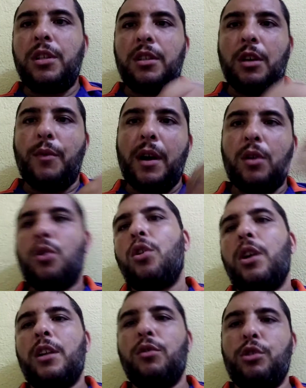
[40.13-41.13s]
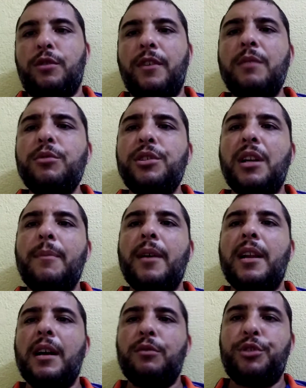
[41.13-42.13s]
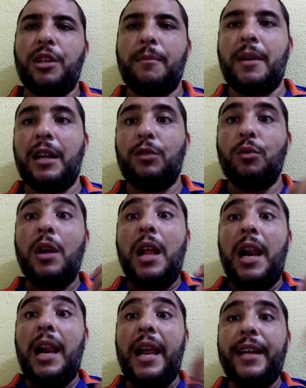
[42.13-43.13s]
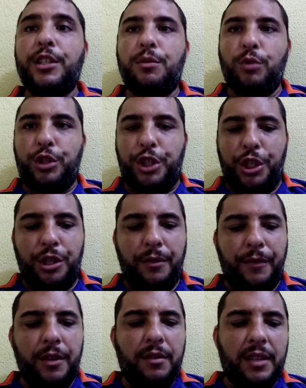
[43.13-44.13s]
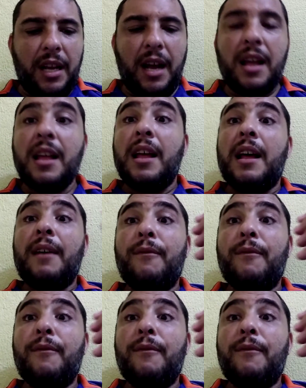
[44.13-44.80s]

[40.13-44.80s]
Então agora nós vamos trabalhar o chamado leitmotiv, tá?